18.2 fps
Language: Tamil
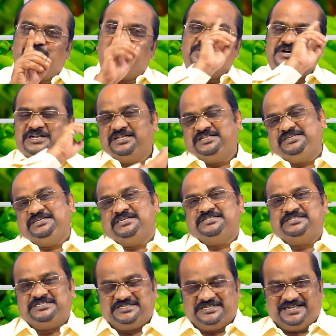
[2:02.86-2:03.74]
போகிறது
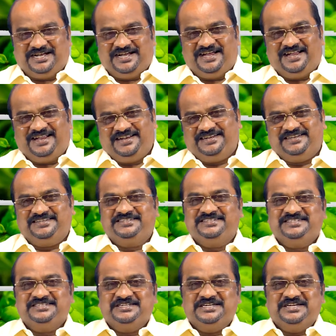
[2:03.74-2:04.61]
என்றால்
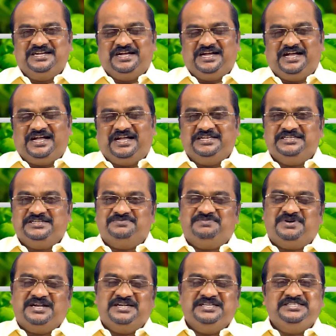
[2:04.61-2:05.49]
அந்த
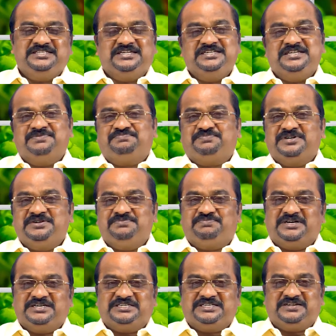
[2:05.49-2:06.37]
மனிதன்
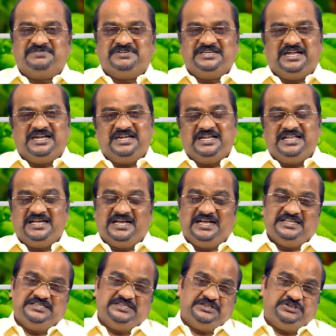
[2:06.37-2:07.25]
எப்படிப்பட்டவன் அல்ல
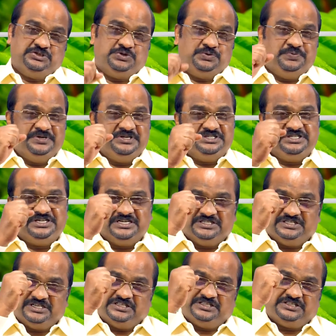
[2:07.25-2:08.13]
அந்த
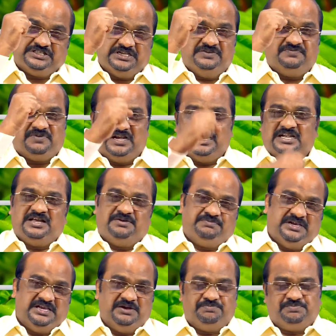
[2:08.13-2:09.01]
சுவிசேஷத்தின்
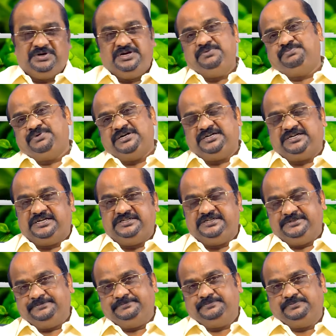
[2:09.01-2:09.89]
வல்லமை எப்படிப்பட்டது